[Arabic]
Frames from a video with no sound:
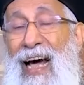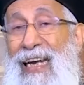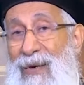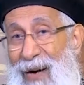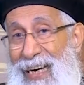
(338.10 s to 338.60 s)

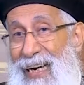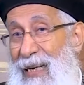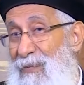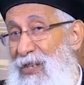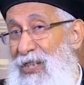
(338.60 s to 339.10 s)
أدي معنى
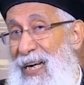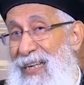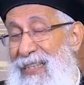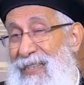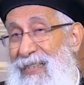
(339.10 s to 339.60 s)
كلمة
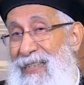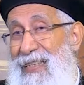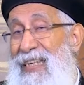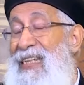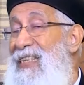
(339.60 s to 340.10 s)
شقي
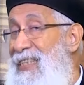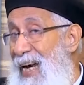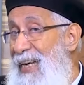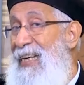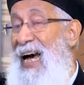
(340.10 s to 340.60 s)

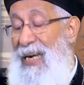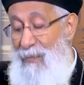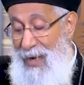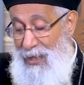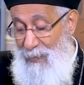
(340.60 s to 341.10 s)
شقي يعني
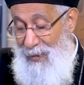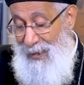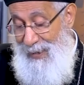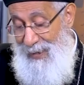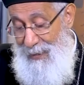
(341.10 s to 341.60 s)
ماشي
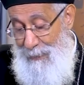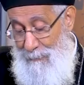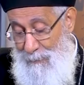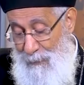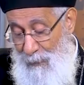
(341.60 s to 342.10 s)
بإرادتك
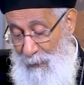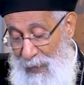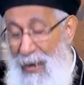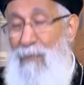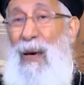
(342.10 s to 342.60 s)

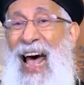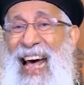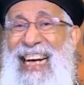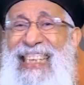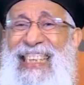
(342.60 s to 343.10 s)

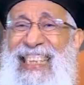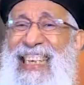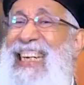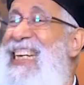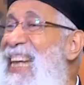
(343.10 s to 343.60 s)

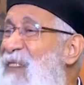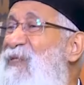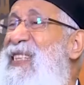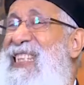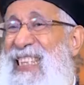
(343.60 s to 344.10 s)
بائس
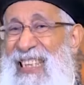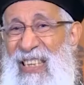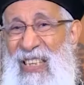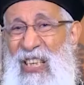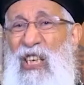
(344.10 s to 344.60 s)
النفس
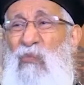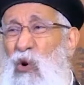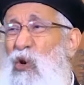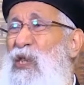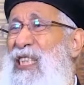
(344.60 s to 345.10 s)

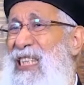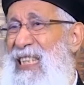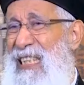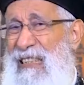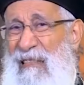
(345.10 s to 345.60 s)
البؤس
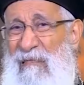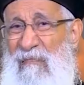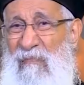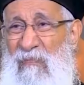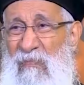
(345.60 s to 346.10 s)

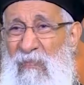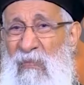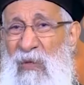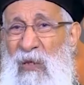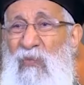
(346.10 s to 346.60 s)

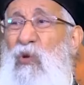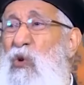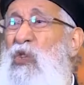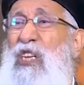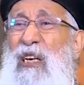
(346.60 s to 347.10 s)
من
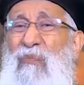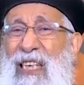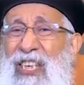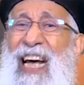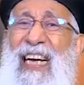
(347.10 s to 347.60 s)
كتر
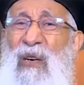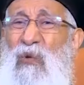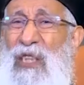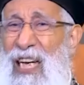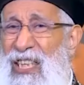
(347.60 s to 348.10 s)
المشاكل
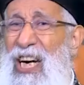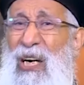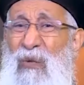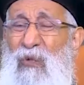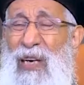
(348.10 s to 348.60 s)

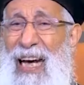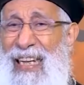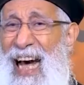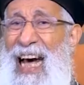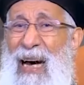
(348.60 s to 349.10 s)
والتجارب
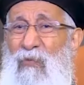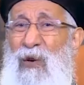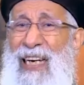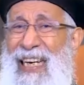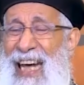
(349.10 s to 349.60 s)
والأتعاب
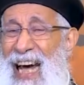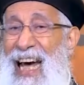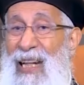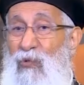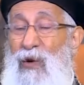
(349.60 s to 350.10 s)

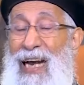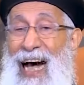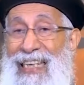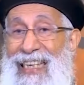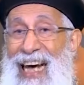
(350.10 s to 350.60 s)
والخناقات
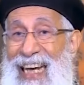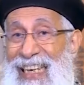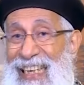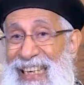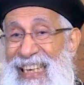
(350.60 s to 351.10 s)

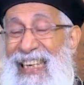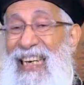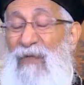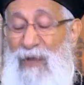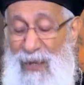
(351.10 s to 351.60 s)
والأحزان
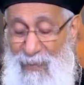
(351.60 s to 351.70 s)
النفس